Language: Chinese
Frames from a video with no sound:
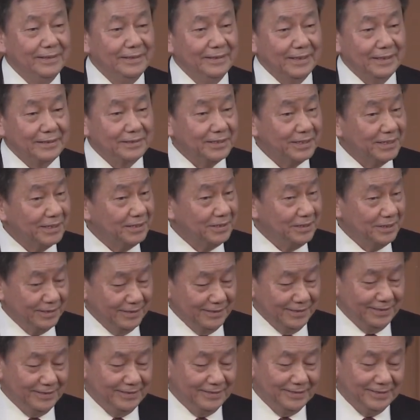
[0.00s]
那这个
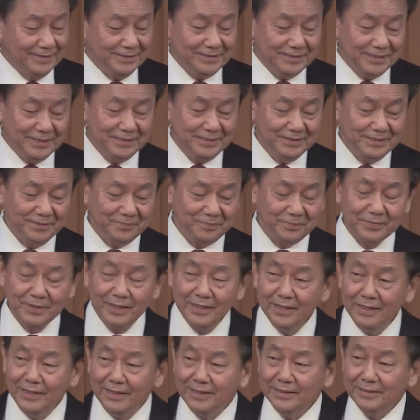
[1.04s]
人的见证，
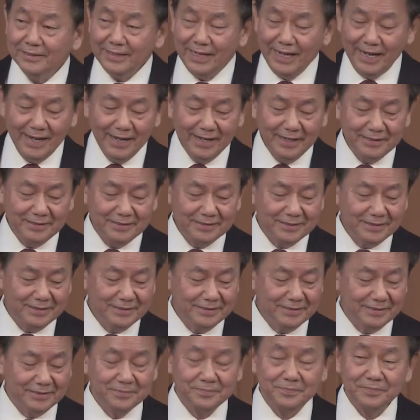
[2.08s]
他
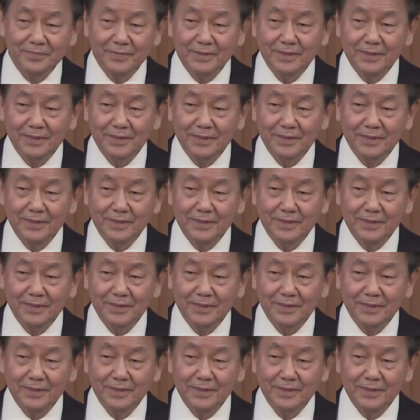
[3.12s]
是